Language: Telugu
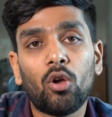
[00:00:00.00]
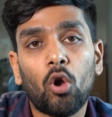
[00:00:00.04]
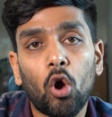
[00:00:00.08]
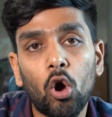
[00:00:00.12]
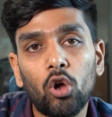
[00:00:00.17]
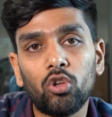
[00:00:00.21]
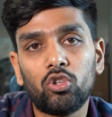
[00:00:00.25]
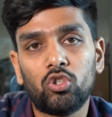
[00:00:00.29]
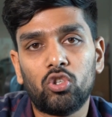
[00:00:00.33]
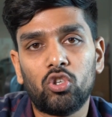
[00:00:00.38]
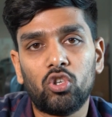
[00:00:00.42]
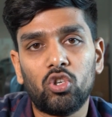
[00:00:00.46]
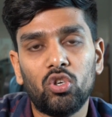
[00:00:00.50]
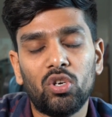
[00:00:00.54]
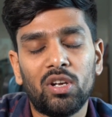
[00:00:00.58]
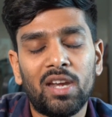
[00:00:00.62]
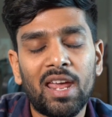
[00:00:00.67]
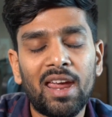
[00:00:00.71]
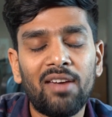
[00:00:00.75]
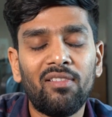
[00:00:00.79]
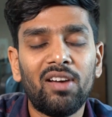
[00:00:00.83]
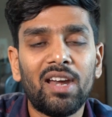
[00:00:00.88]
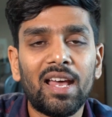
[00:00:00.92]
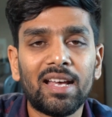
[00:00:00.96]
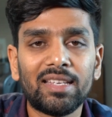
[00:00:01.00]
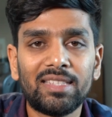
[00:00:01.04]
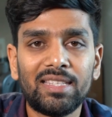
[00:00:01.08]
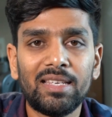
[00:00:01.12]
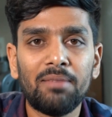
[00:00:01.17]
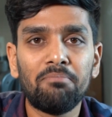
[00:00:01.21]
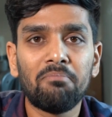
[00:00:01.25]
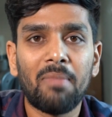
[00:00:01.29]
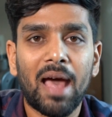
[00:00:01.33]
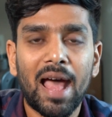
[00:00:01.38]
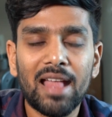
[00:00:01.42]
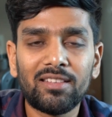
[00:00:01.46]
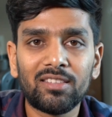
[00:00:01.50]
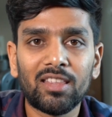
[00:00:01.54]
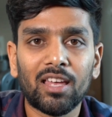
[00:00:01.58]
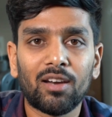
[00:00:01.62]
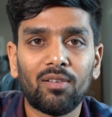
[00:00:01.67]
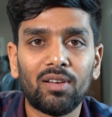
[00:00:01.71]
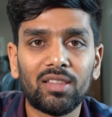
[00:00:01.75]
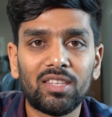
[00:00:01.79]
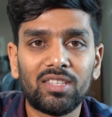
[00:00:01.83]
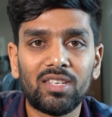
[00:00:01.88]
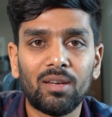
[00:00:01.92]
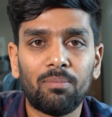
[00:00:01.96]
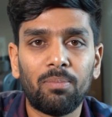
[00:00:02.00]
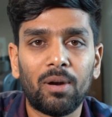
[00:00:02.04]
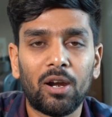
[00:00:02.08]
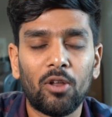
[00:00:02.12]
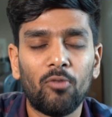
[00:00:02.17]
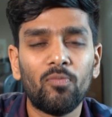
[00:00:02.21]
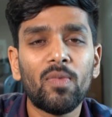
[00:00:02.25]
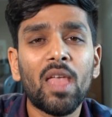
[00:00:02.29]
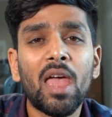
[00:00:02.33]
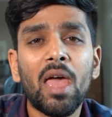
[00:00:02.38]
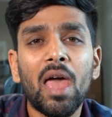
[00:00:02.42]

కోచ్ డేవిడ్ హస్సీ మ్యాచ్ తర్వాత చెప్పాడు